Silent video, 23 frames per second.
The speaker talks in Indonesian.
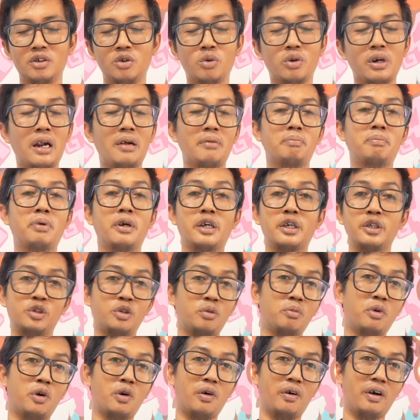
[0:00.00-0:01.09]
kurang
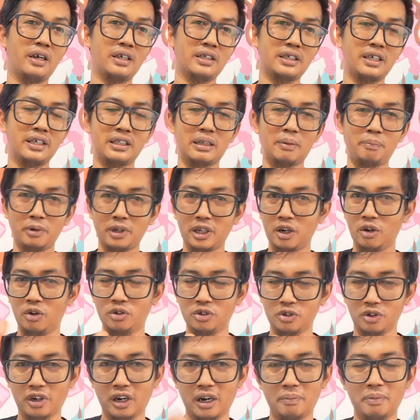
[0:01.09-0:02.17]
begitu menguasai tapi kalau
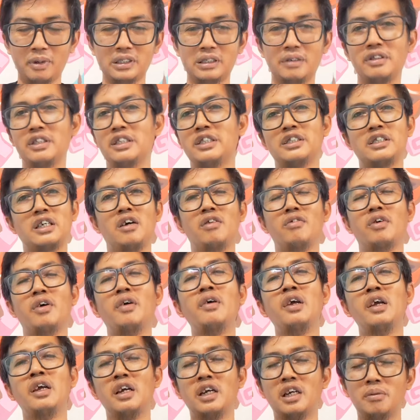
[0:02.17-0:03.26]
untuk kelapa sawit insya
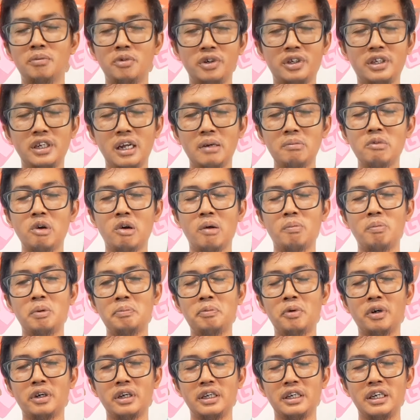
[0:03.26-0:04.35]
Allah kemudian bahwa
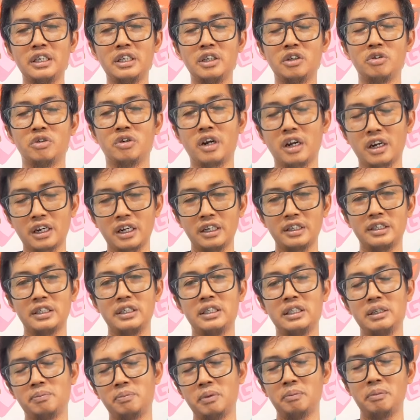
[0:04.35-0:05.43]
pupuk ini digunakan
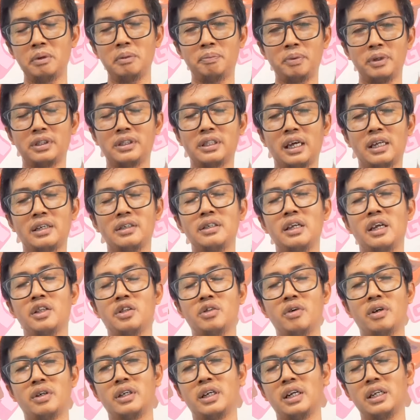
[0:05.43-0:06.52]
di pembibitan
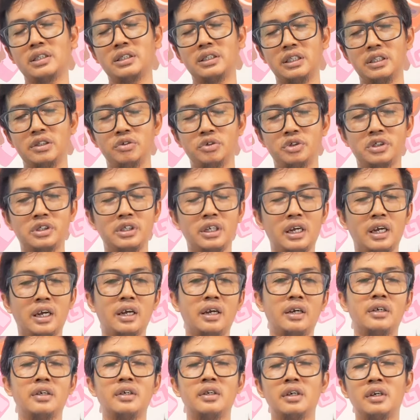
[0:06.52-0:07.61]
yaitu adalah di
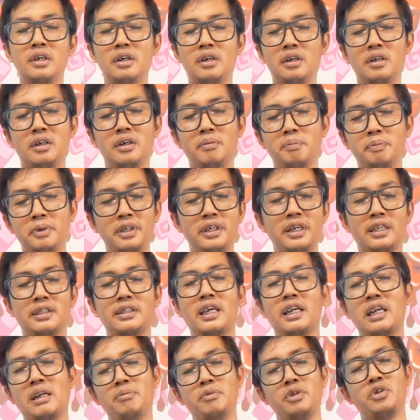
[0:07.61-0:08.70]
usia e,
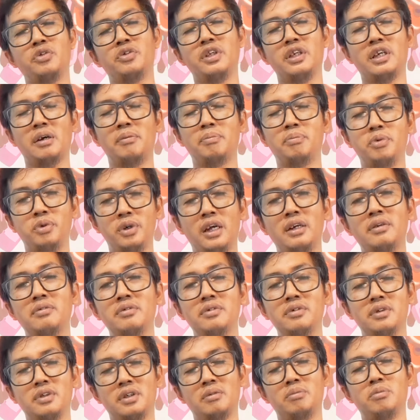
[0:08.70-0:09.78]
pindah tanam itu tiga
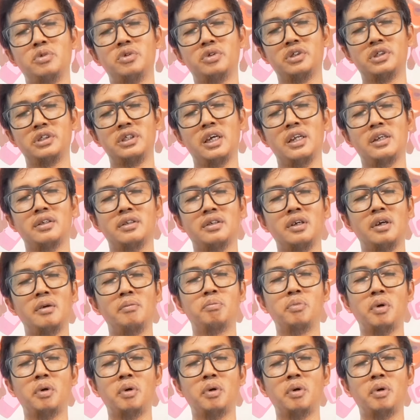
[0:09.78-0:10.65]
bulan kemudian